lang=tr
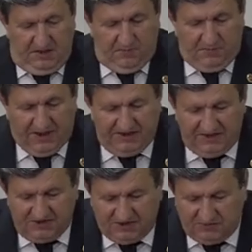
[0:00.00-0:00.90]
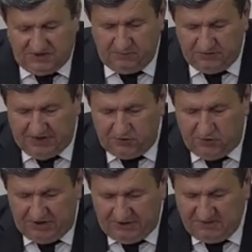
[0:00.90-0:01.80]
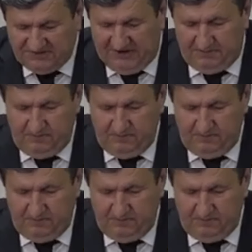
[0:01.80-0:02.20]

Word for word: Pendik ilçemizde bulunan köylerimiz var.